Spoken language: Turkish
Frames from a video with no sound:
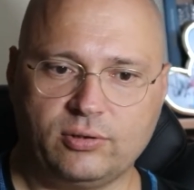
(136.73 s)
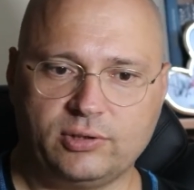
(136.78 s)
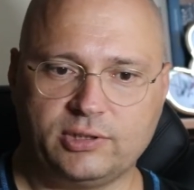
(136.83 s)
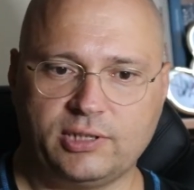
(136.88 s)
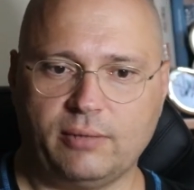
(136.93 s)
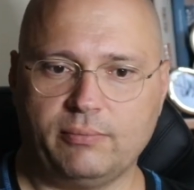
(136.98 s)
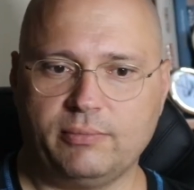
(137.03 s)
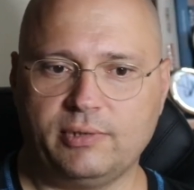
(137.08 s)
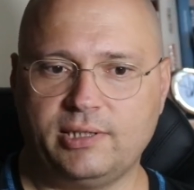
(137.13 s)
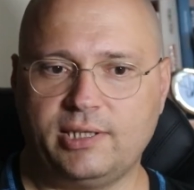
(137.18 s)

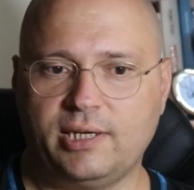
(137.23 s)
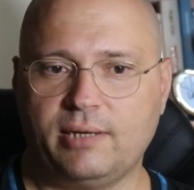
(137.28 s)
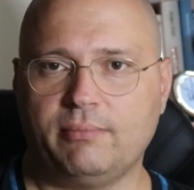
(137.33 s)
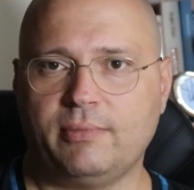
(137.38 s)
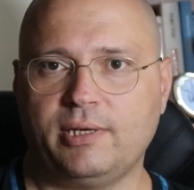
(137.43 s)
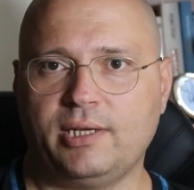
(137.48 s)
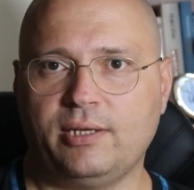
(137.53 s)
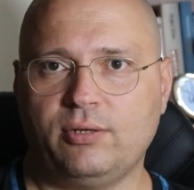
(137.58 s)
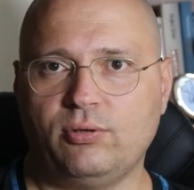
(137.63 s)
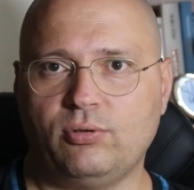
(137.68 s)

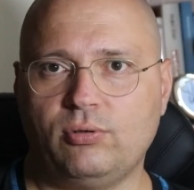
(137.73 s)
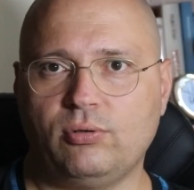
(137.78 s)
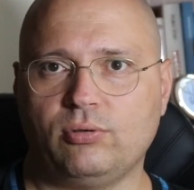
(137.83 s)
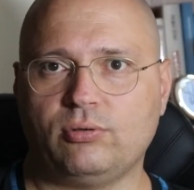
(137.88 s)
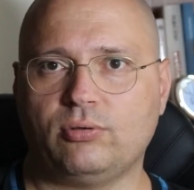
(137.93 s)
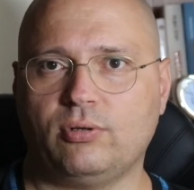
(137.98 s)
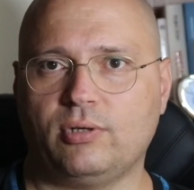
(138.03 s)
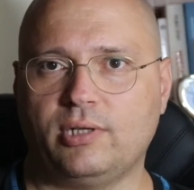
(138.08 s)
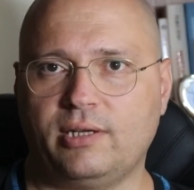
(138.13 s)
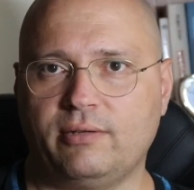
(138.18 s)
91'den beri
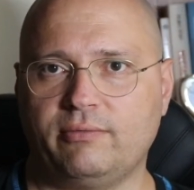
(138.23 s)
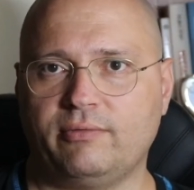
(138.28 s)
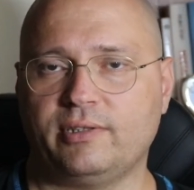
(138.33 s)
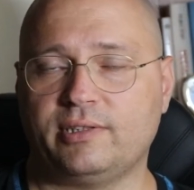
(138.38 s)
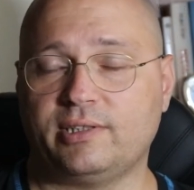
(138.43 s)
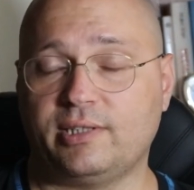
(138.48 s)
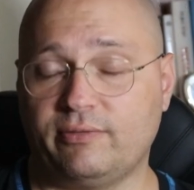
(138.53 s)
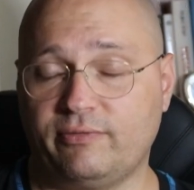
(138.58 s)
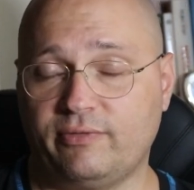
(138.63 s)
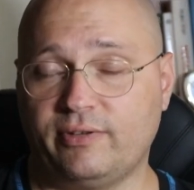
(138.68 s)
yürürlükte olan
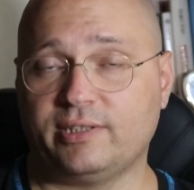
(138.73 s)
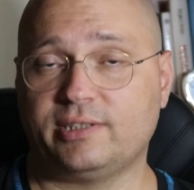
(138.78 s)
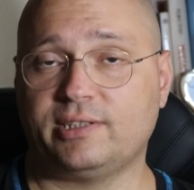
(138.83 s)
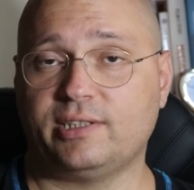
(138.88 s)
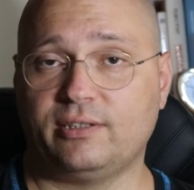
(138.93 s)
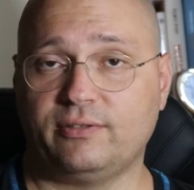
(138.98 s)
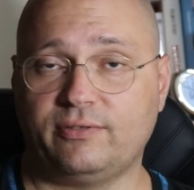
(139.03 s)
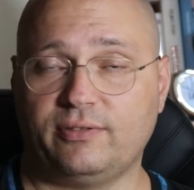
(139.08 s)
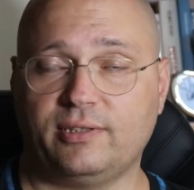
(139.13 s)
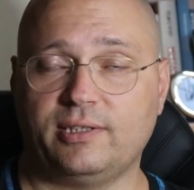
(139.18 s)
ve
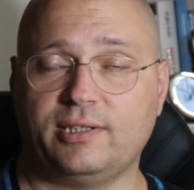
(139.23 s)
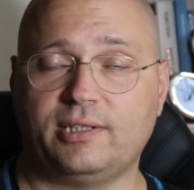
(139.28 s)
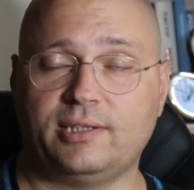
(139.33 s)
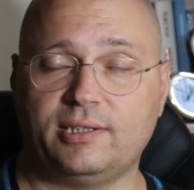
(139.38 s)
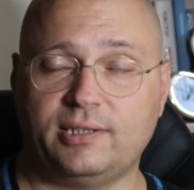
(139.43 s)
Fas tarafıyla